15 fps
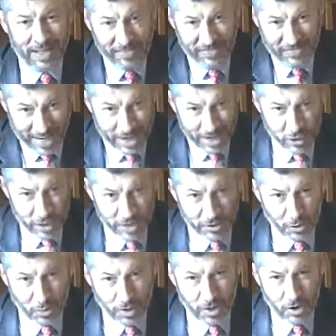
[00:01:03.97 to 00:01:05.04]
vi hanno
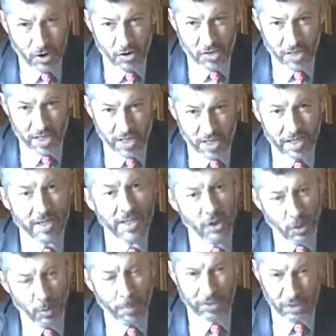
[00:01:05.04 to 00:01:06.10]
detto quelle cose,
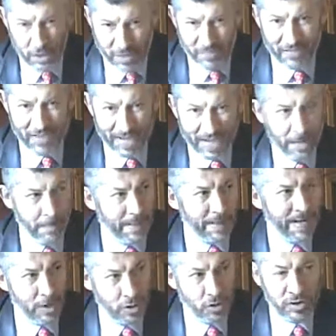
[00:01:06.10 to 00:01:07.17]
io penso che valga la
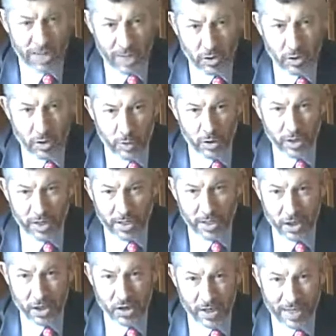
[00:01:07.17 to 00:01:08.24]
pena, al contrario di quello che
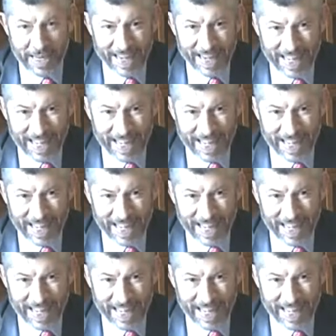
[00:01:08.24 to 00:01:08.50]
dice il collega